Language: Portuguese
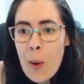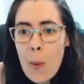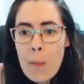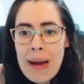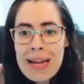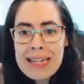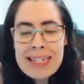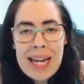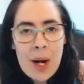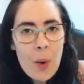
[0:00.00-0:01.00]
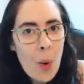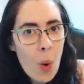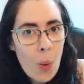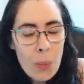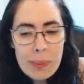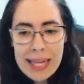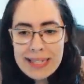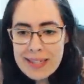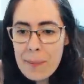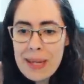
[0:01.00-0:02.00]
uma ilha
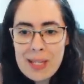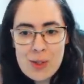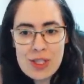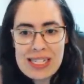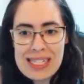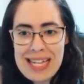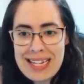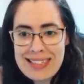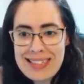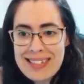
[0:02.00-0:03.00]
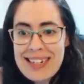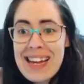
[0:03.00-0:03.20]
completamente deserta.